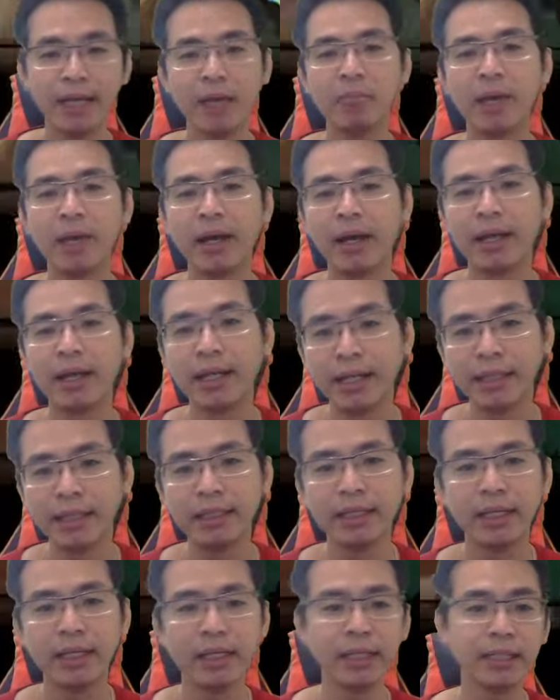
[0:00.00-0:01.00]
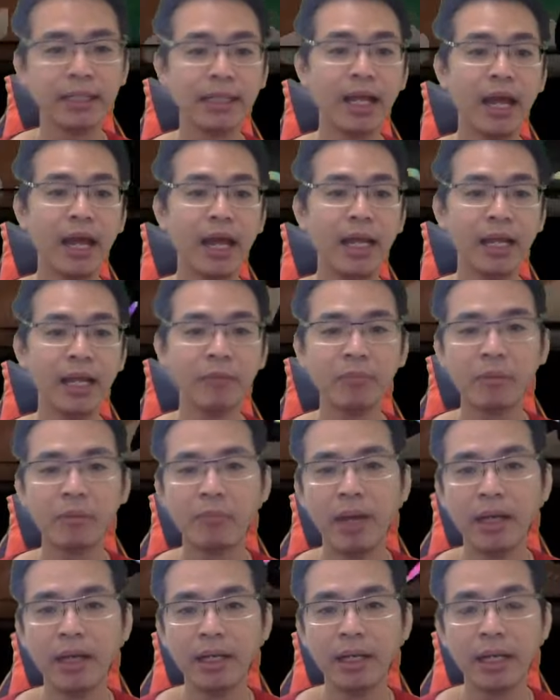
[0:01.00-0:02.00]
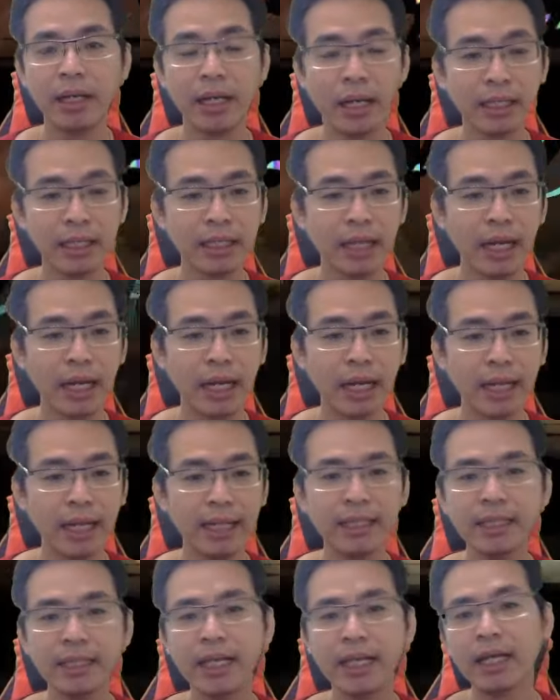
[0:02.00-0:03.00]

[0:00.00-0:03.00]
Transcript: apakah crit ya. Kita lihat perbandingan antara crit dan